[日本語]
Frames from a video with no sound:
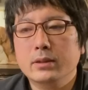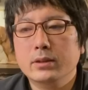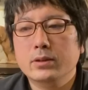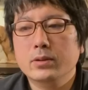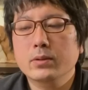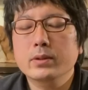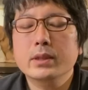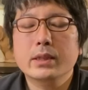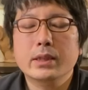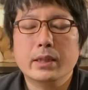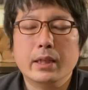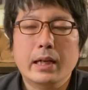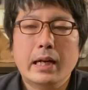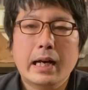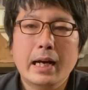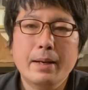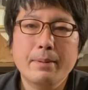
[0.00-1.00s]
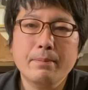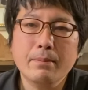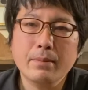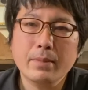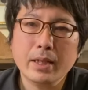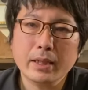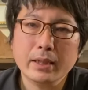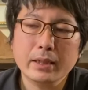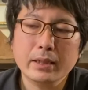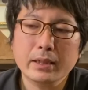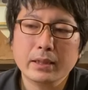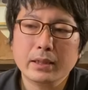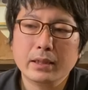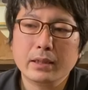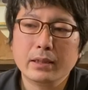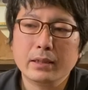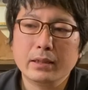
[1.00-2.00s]
正直ねあんまり
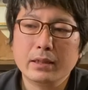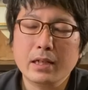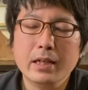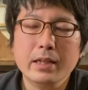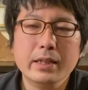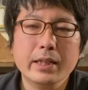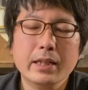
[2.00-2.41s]
考